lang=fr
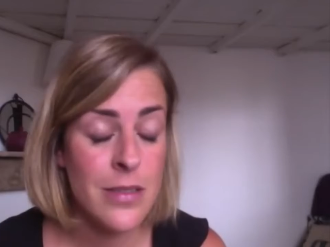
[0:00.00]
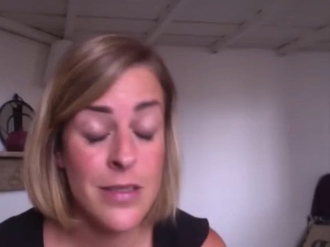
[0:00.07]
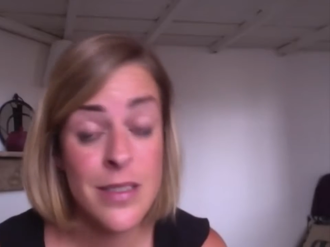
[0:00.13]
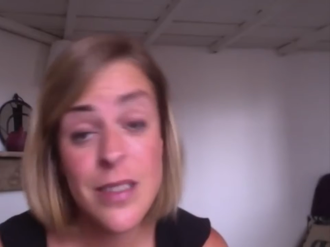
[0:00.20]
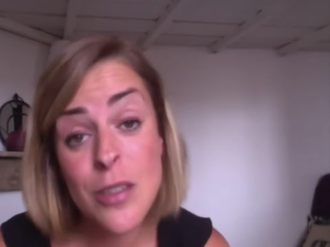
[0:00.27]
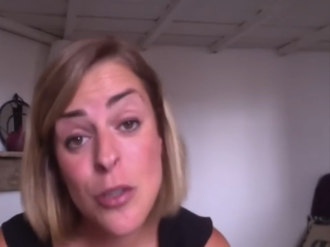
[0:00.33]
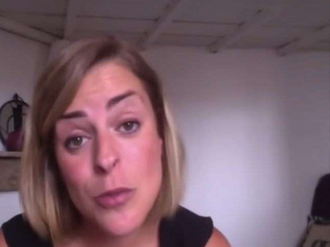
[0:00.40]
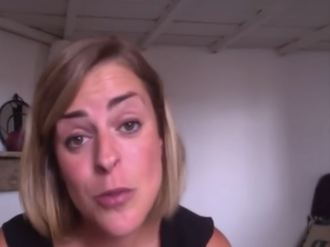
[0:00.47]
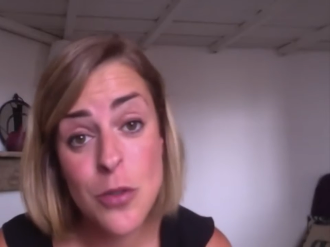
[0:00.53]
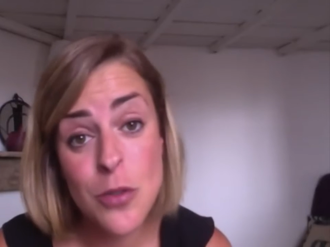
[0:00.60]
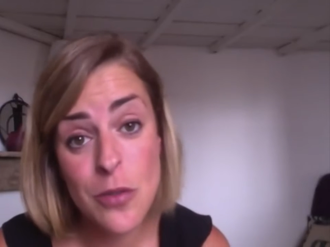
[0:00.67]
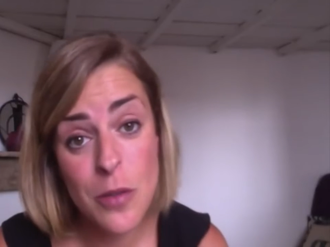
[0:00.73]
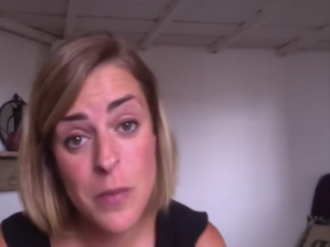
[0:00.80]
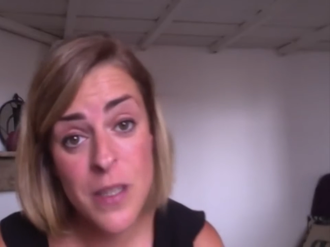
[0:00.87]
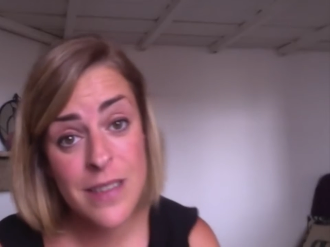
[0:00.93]
Si, bah, je le
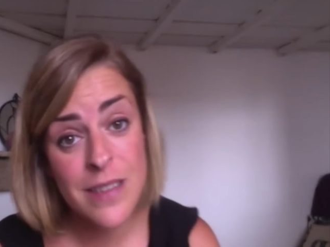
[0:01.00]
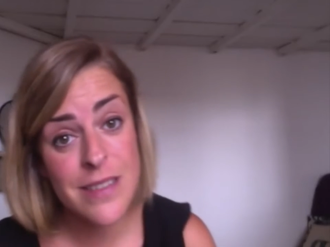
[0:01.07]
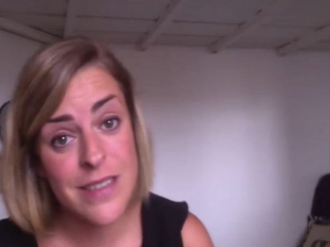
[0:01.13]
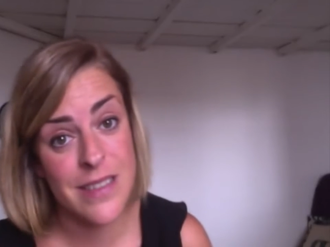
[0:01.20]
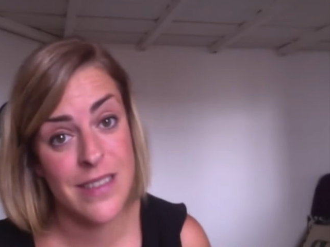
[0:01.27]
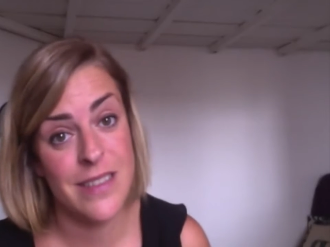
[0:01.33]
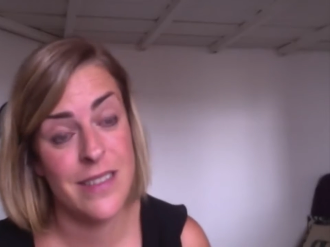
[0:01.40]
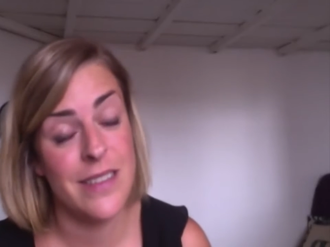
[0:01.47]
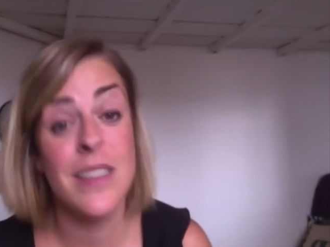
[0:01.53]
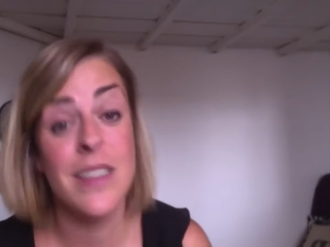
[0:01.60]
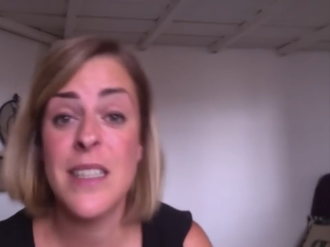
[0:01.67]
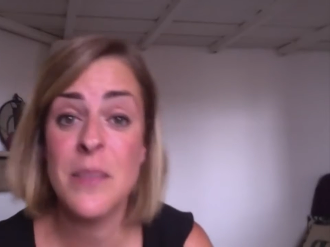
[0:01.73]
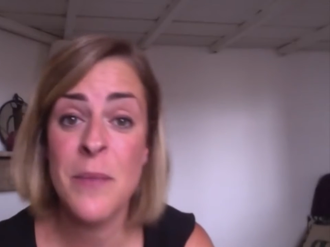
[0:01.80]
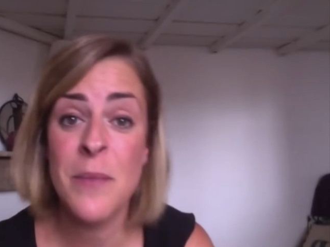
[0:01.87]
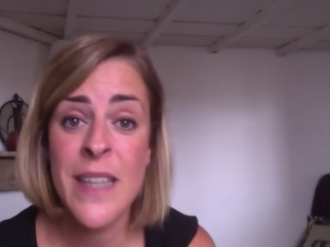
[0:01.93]
vois bien. Hein. Euh,
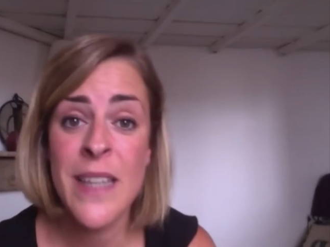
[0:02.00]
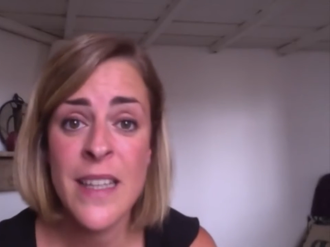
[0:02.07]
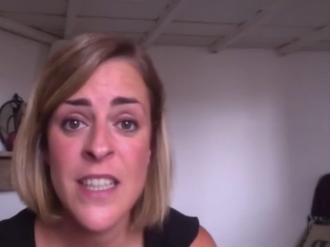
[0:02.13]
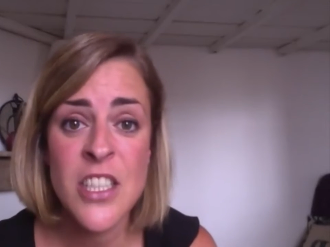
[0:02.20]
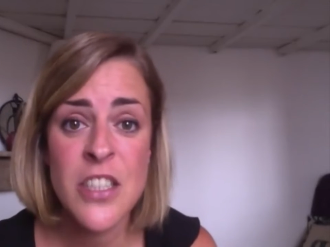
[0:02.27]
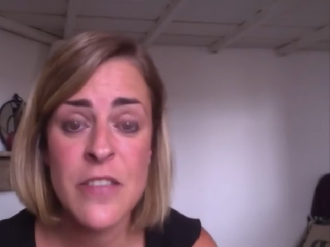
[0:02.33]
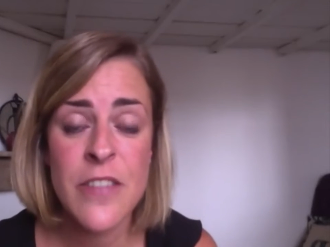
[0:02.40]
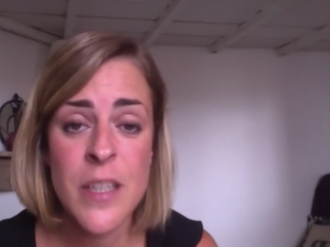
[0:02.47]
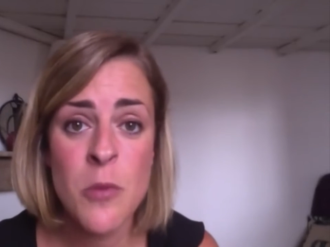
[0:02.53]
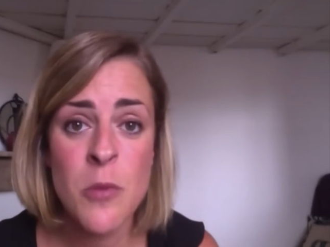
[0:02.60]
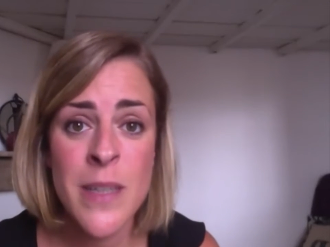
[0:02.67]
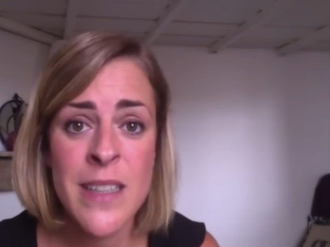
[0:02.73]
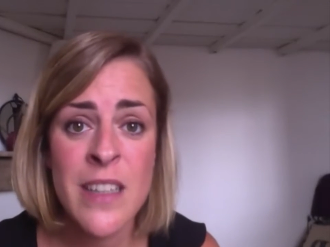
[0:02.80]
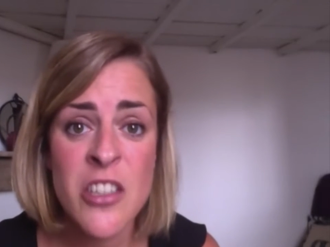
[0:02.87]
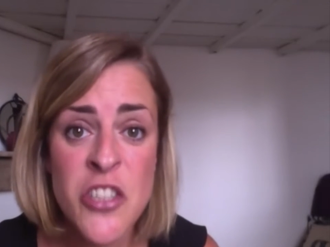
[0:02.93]
la semaine dernière, j'ai failli me
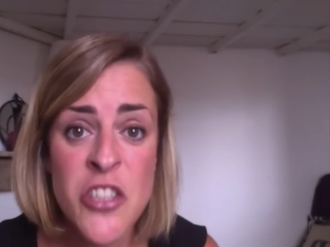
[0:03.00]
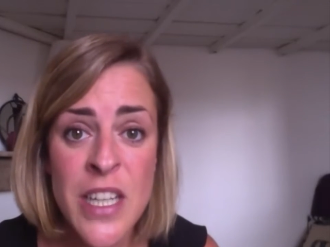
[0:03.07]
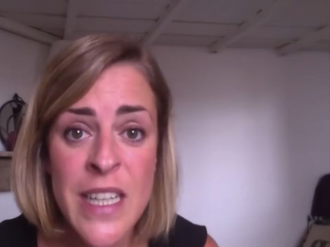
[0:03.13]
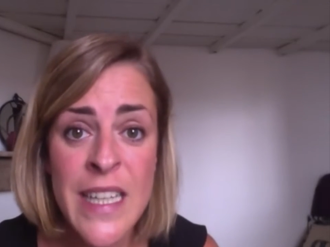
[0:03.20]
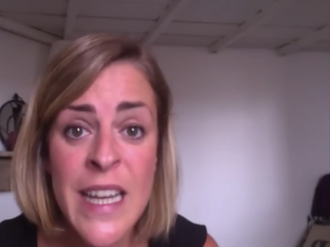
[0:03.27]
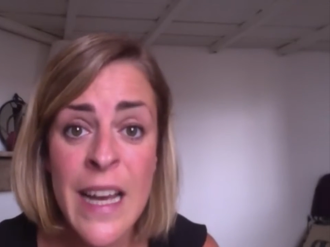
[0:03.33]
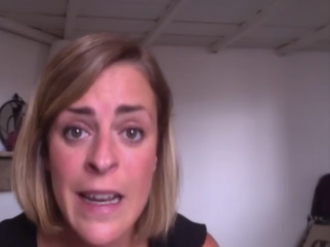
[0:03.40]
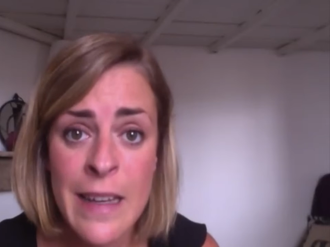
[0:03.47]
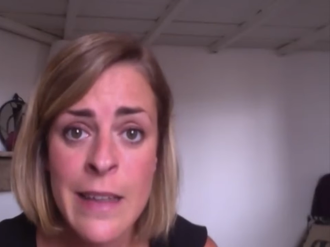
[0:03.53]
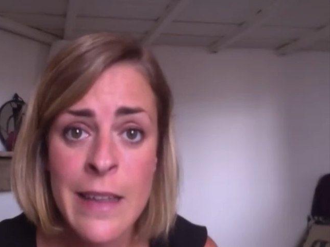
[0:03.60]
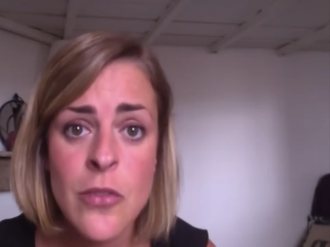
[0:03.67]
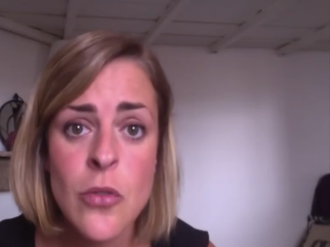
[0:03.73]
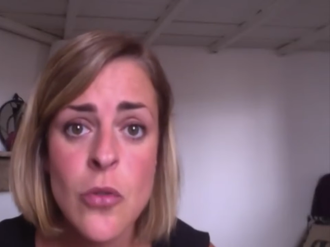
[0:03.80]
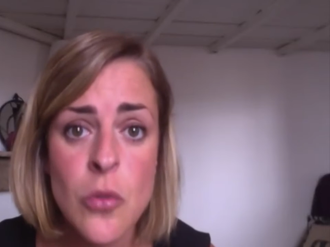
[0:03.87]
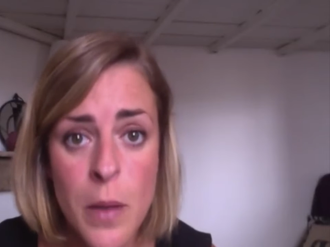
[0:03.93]
mettre à chialer à la
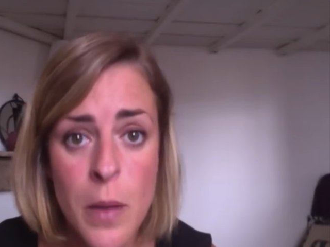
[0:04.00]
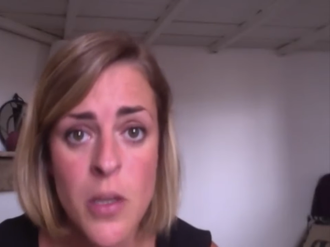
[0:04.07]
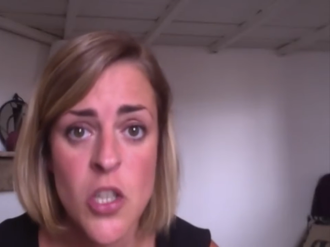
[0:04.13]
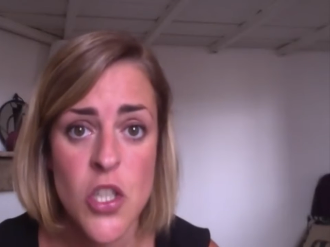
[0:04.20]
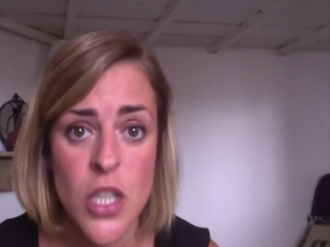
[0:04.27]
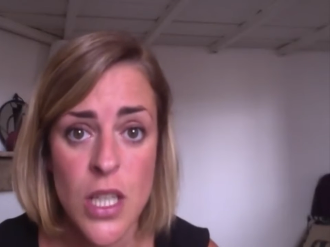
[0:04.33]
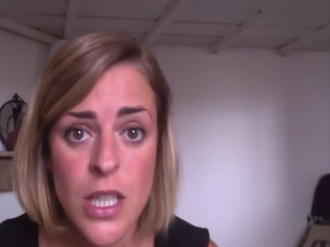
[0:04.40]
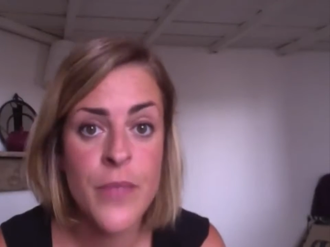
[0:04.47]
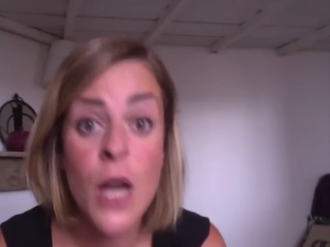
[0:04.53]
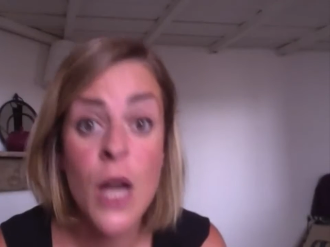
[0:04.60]
caisse du supermarché.